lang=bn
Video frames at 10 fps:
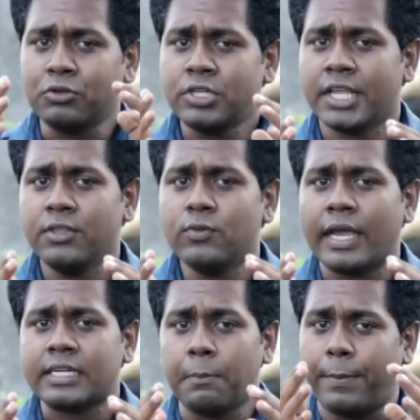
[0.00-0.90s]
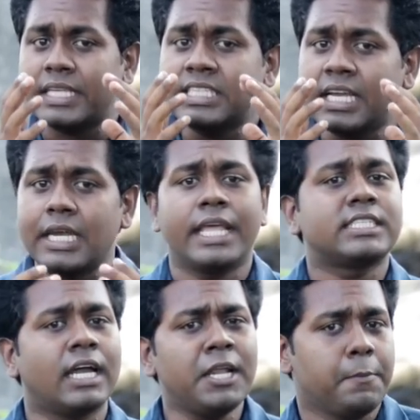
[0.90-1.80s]
মানুষের কিন্তু একটা বেসিক
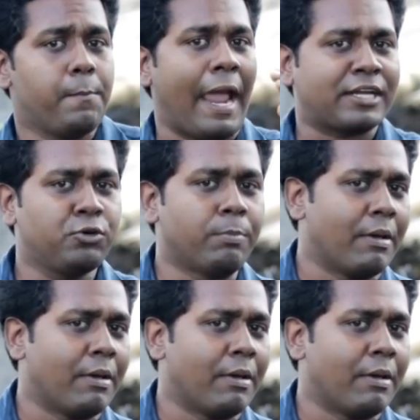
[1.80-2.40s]
নেচার ব্যাক টু